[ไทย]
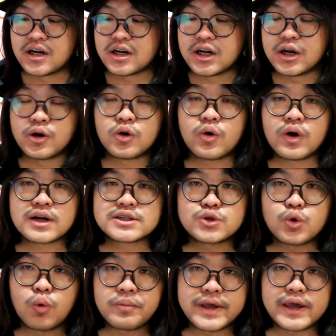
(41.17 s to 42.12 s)
หรือว่า
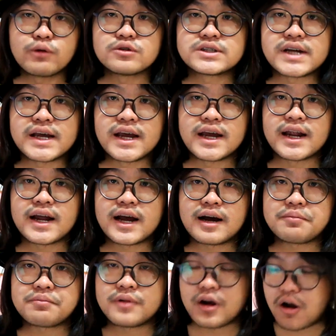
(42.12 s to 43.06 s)
Zoom คิว สี่
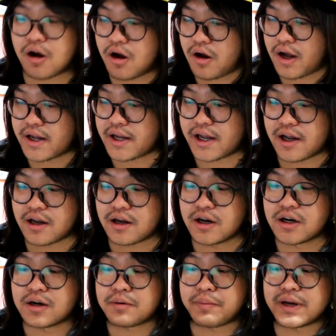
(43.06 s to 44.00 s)
นะครับแล้วก็อันนี้
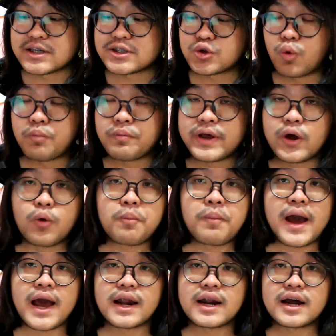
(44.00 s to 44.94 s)
เป็น Zoom คิว
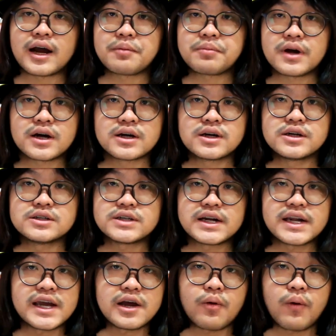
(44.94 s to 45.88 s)
แปด นะครับก็คือ
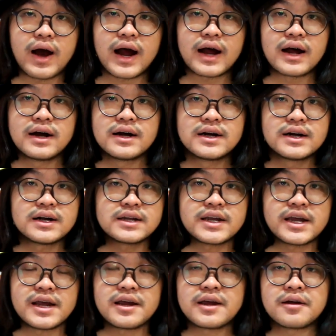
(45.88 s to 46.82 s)
จะดีกว่า
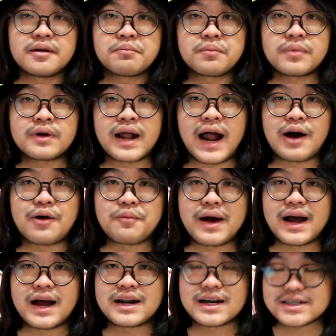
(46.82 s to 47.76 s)
ที่กล่าว
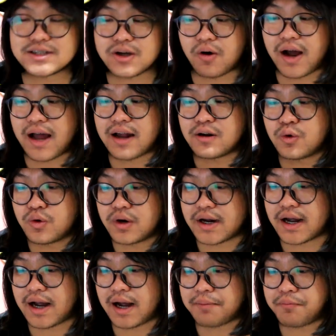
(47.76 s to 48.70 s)
มาทั้งสองอันรุ่
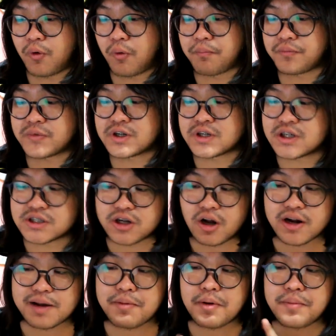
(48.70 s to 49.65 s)
นนะครับผมคือ
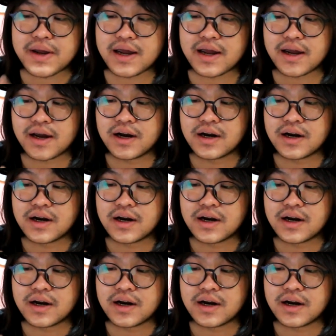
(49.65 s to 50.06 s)
ตอนนี้มันมี